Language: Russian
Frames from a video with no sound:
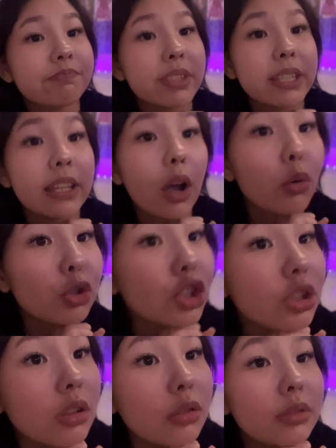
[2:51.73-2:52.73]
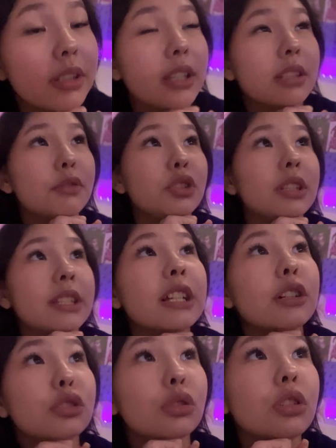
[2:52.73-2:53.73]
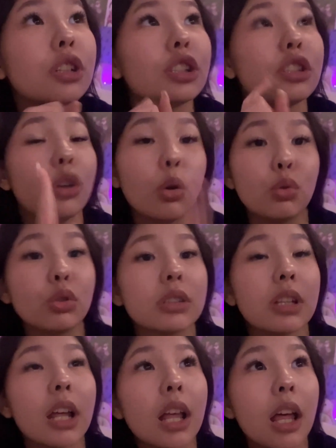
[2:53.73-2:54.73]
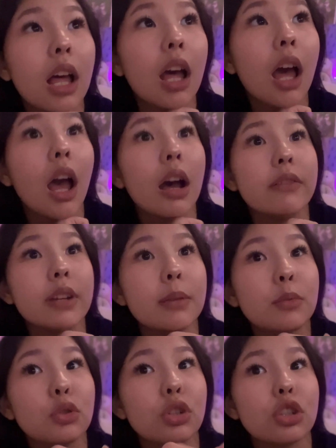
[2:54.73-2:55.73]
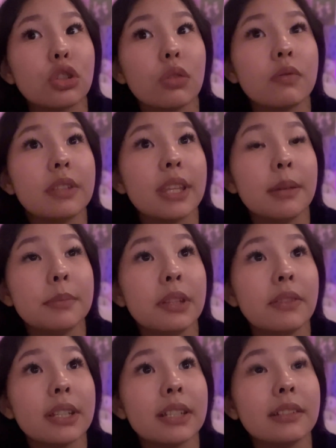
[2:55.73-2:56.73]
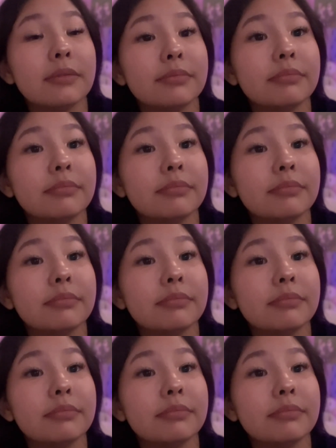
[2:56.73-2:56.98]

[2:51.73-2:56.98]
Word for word: Я очень голодная. Я сегодня съела только йогурт. А время уже часов 7, наверное.